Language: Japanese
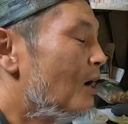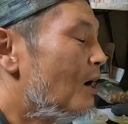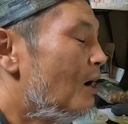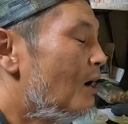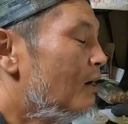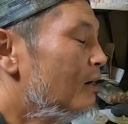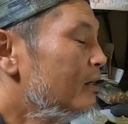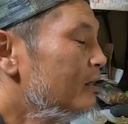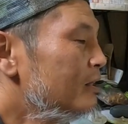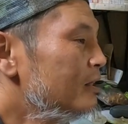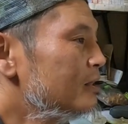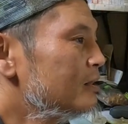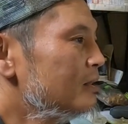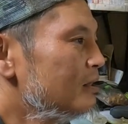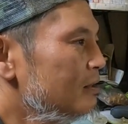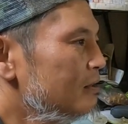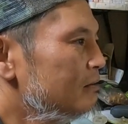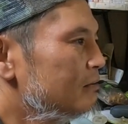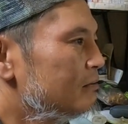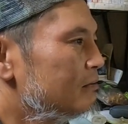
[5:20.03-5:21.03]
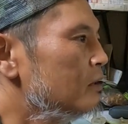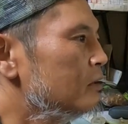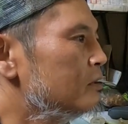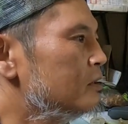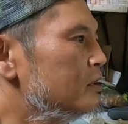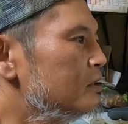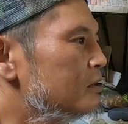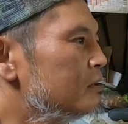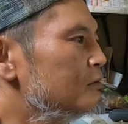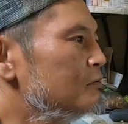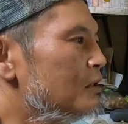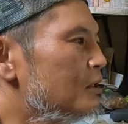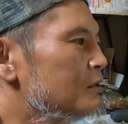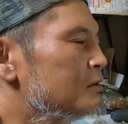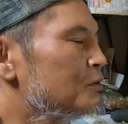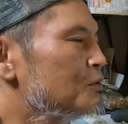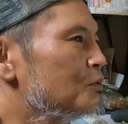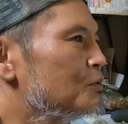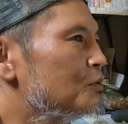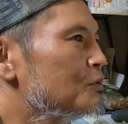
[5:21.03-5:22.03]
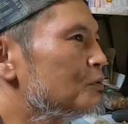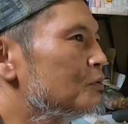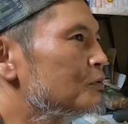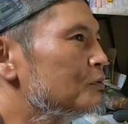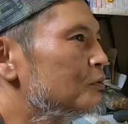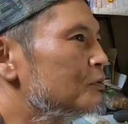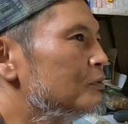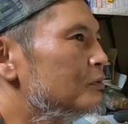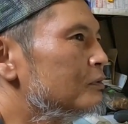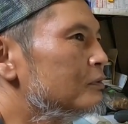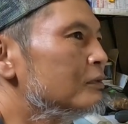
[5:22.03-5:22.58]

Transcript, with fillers: あれでさ、えー、実はその、